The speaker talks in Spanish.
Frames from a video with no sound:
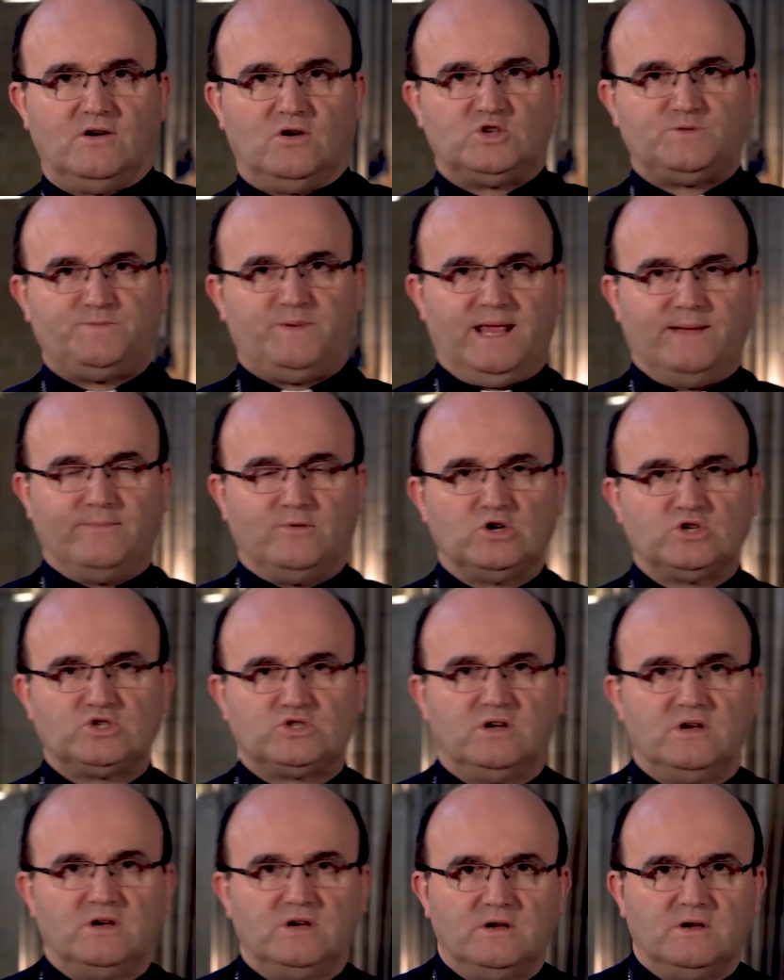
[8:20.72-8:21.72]
no
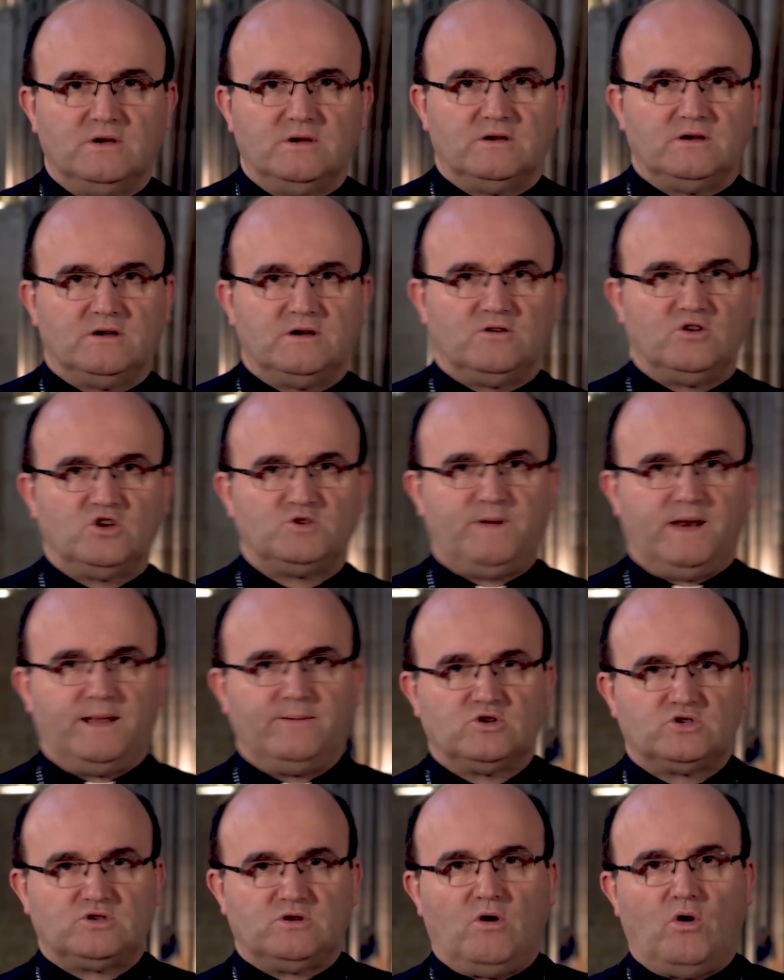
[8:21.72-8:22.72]
esperemos, no
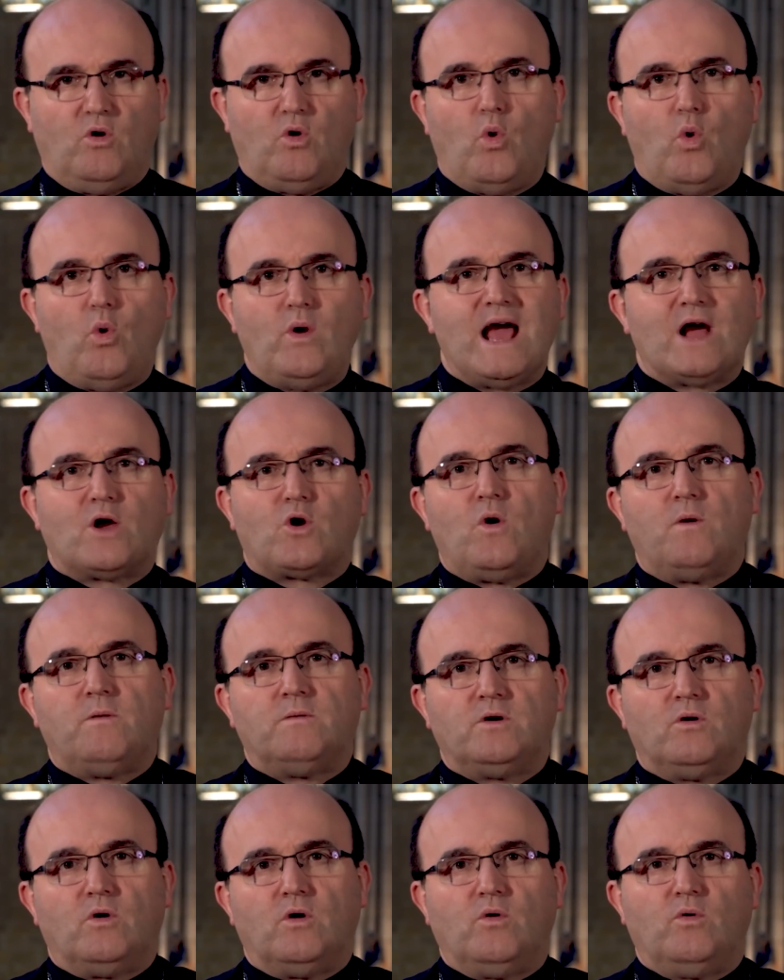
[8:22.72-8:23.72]
esperemos una,
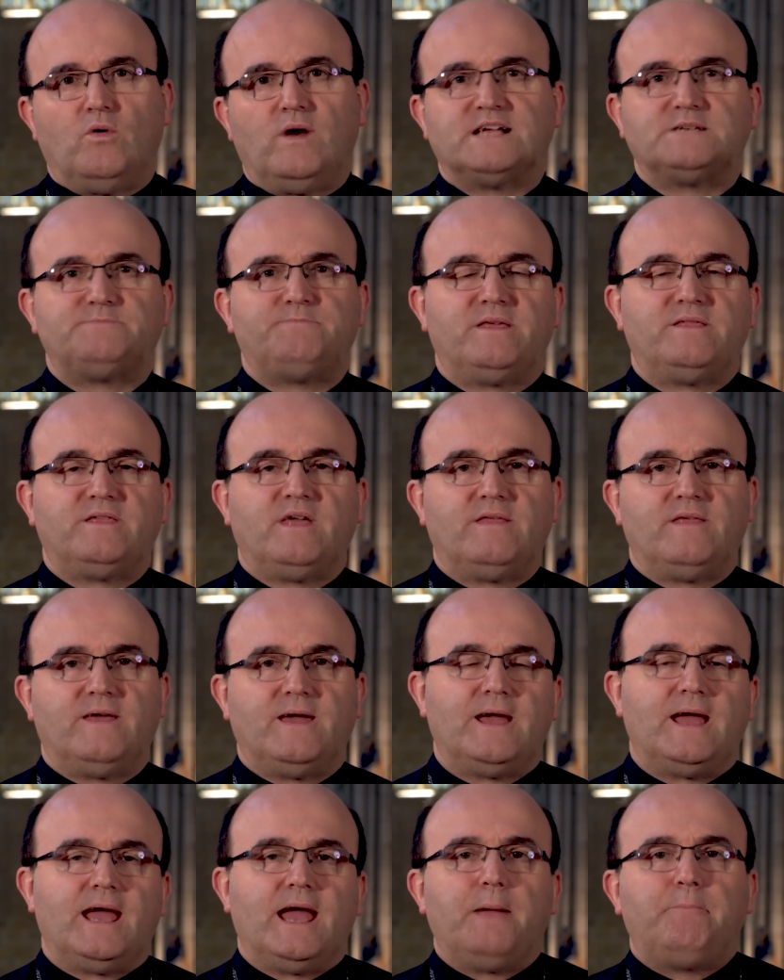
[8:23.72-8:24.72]
una especie
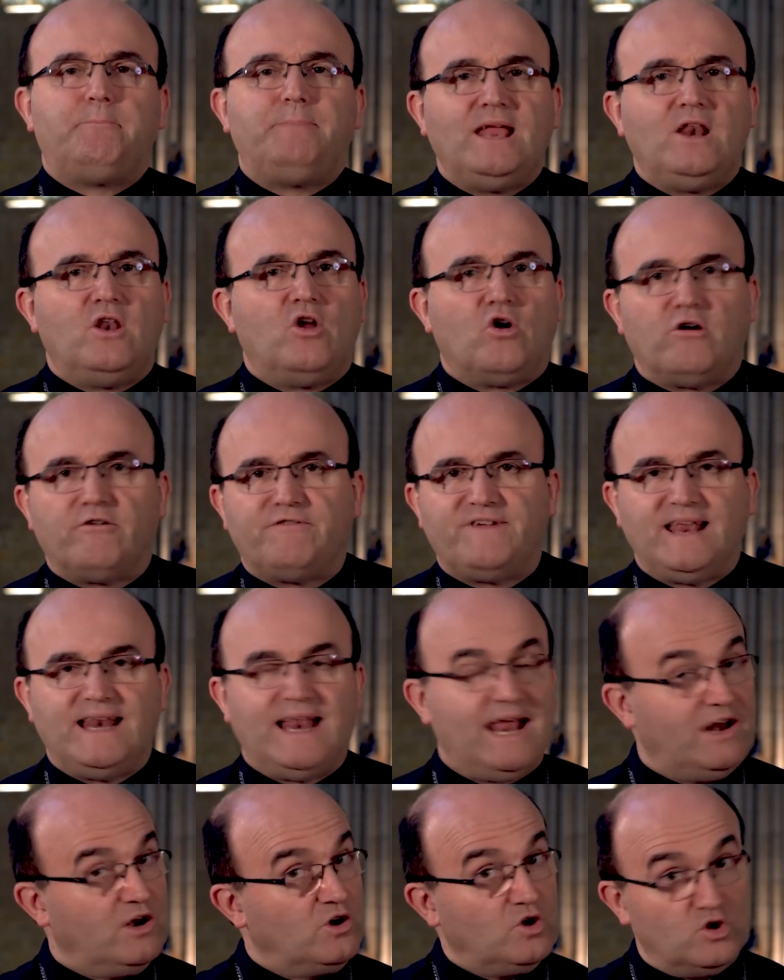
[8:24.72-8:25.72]
de epílogo
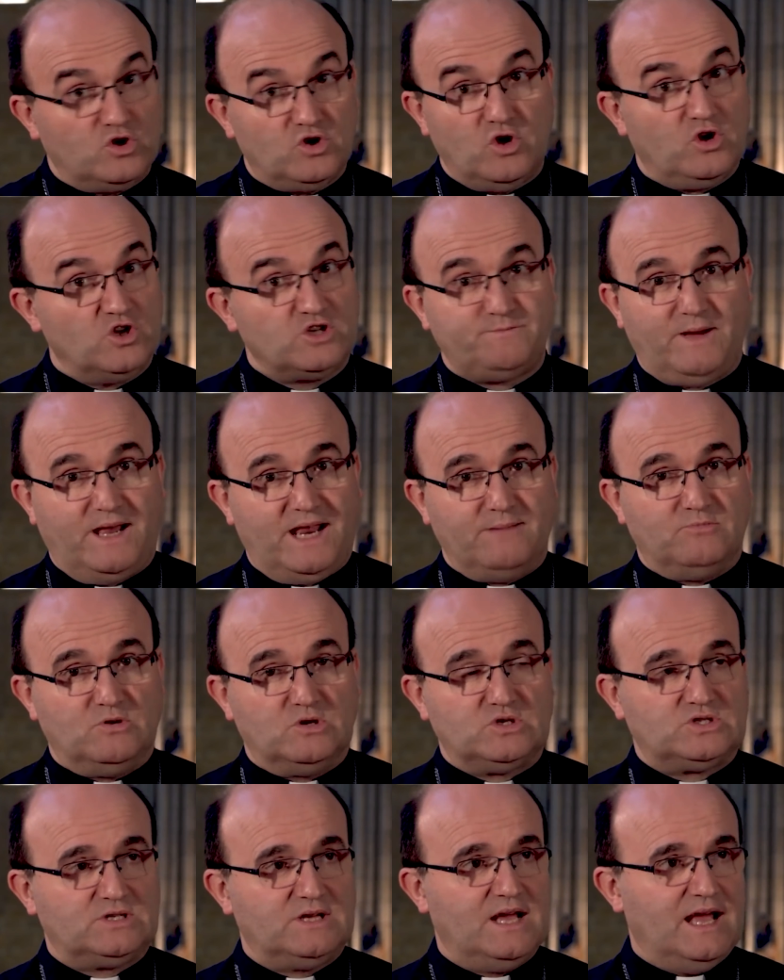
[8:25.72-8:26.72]
final, no, no lo
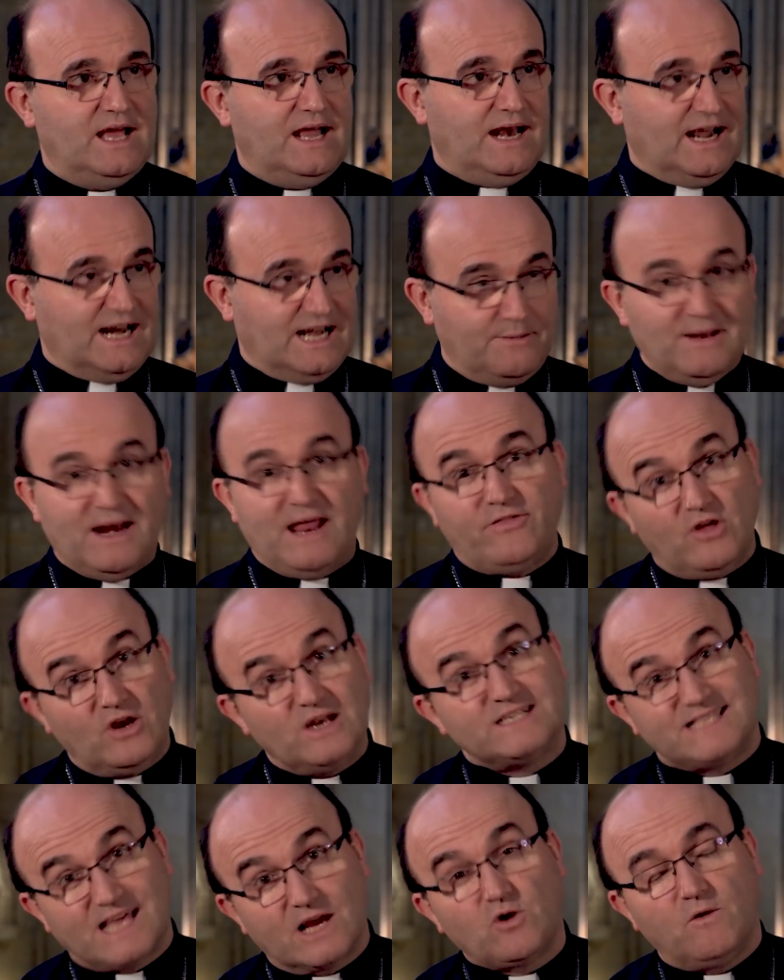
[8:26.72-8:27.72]
esperemos. La
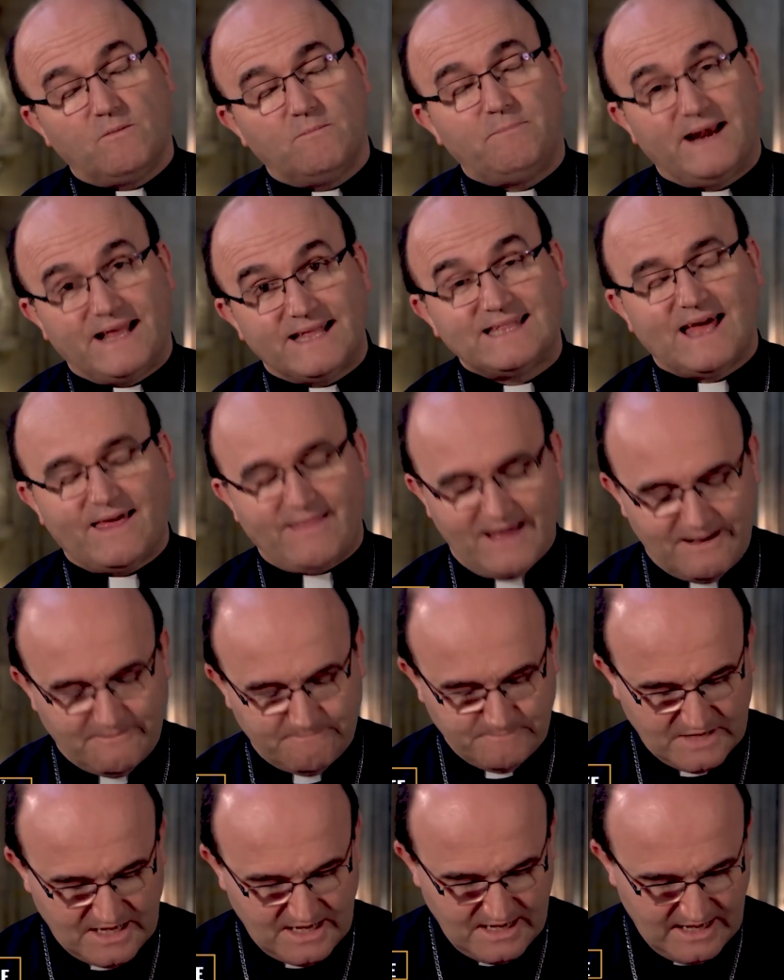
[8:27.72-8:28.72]
revelación está completada
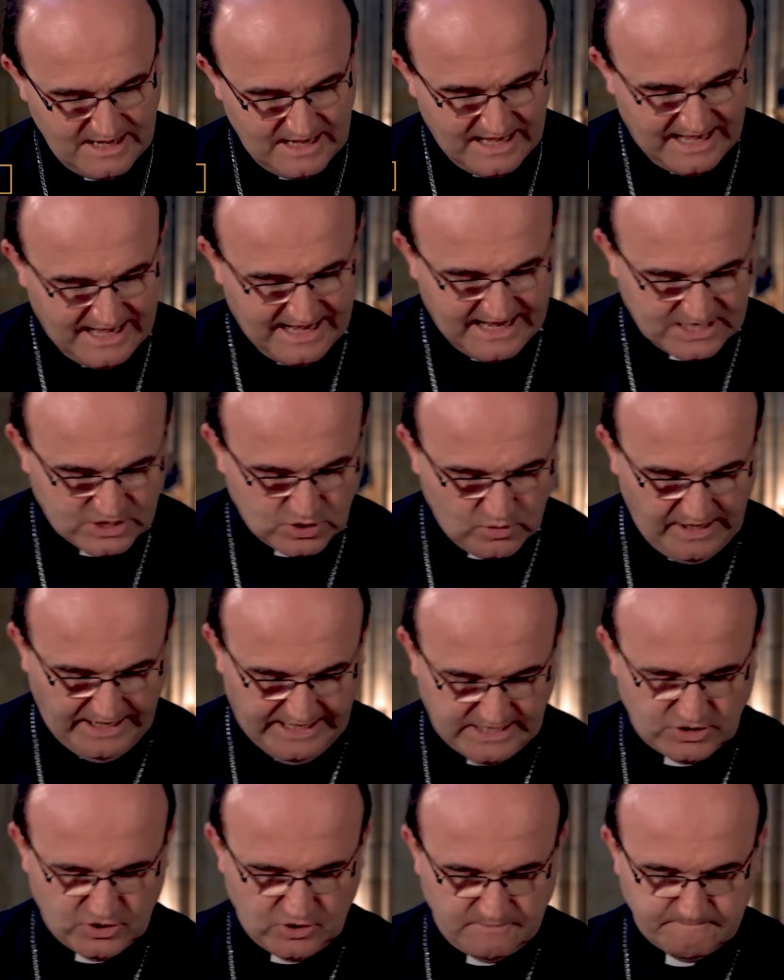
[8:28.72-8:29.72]
en
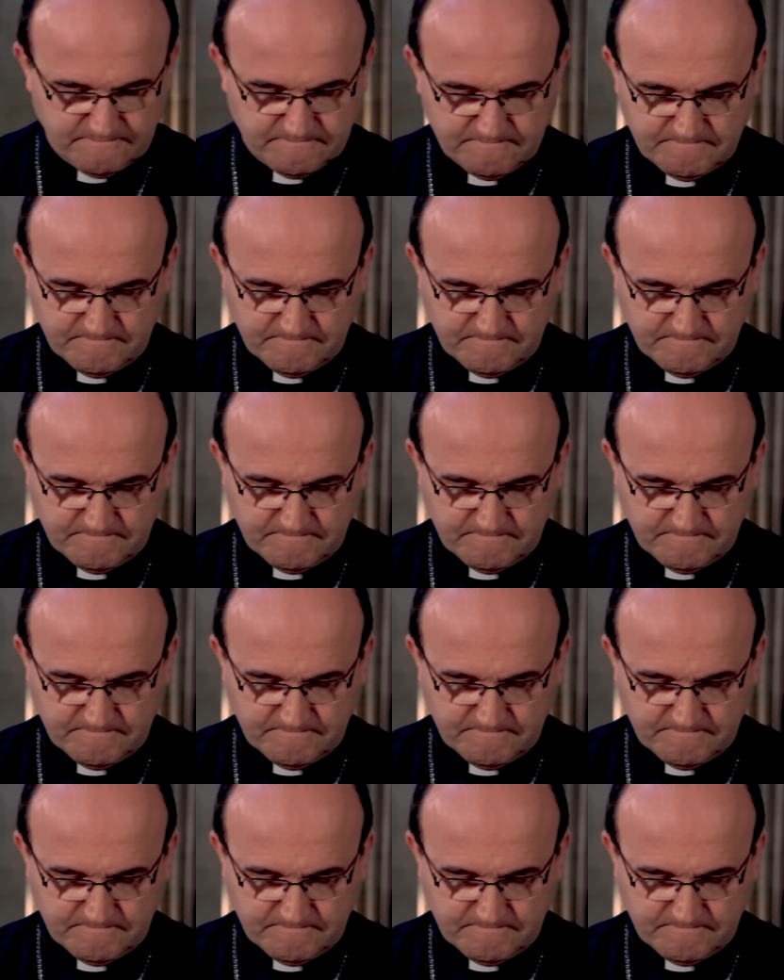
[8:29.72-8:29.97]
Jesucristo.